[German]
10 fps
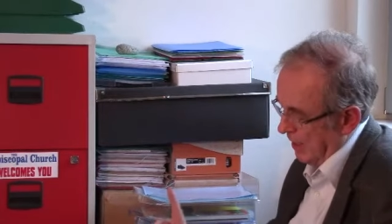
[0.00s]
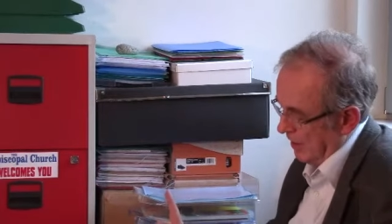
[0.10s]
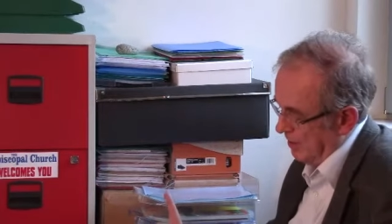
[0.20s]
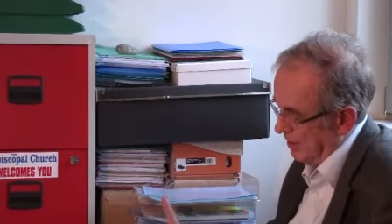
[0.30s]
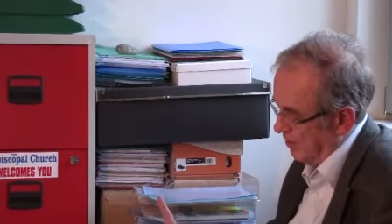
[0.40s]

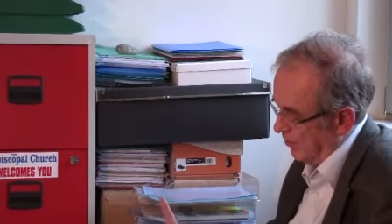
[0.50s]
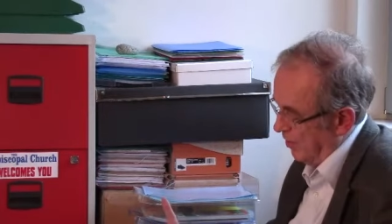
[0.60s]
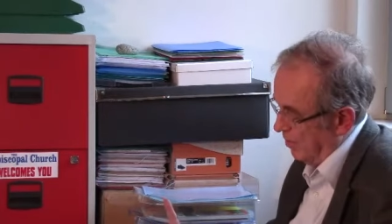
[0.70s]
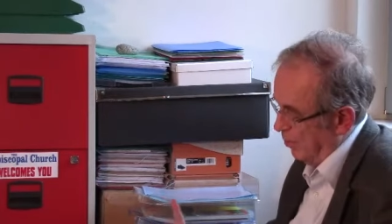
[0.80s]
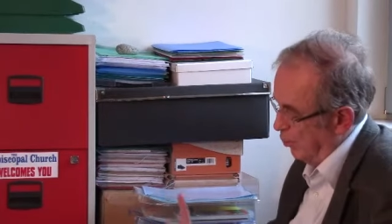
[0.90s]
es ist
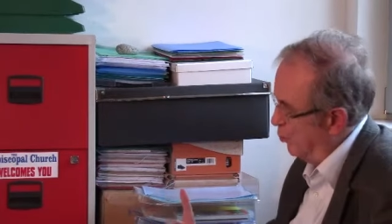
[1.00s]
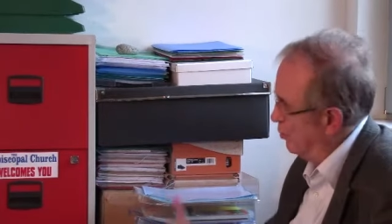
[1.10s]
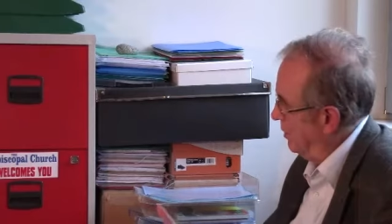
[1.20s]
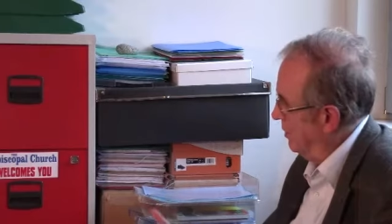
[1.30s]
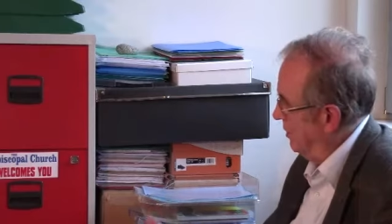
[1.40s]

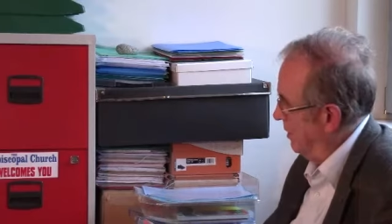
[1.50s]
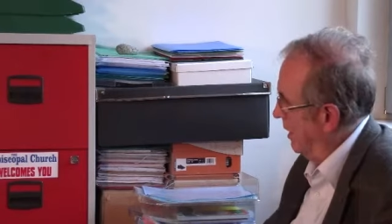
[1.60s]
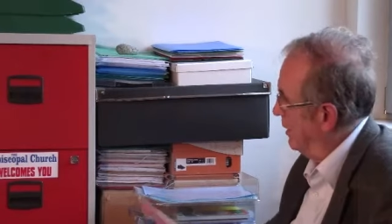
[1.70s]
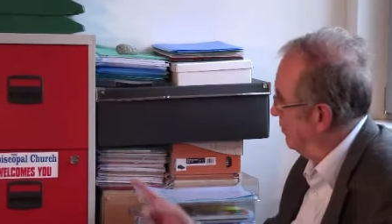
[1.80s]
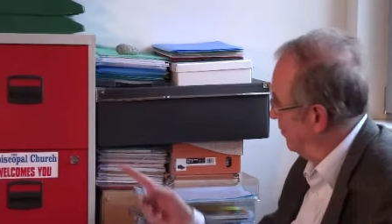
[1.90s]
verboten,
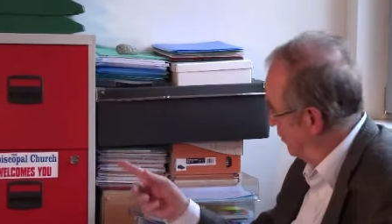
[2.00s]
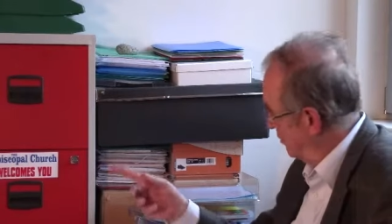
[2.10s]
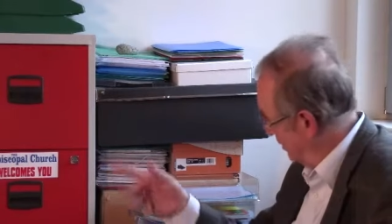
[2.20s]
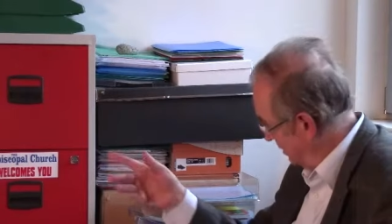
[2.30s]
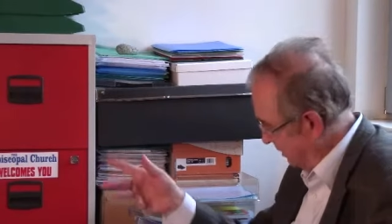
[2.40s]
einem
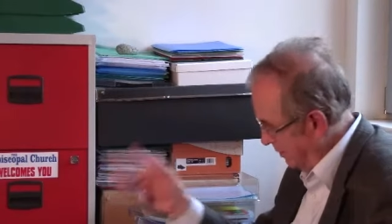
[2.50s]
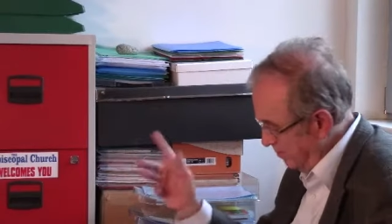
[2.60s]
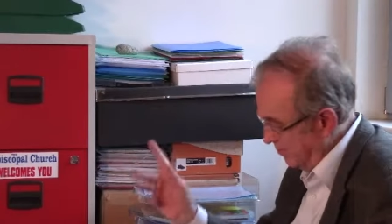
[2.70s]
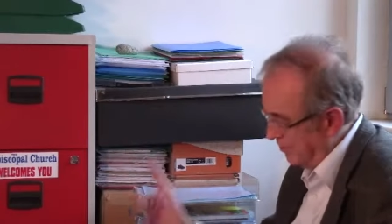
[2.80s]
Wirbeltier